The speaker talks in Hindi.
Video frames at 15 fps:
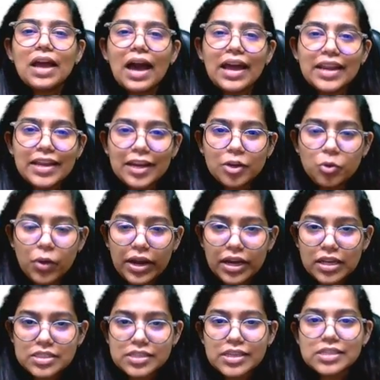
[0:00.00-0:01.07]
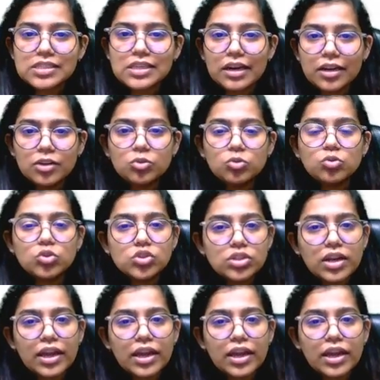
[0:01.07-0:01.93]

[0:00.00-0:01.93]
अरे ये 26 32 कुछ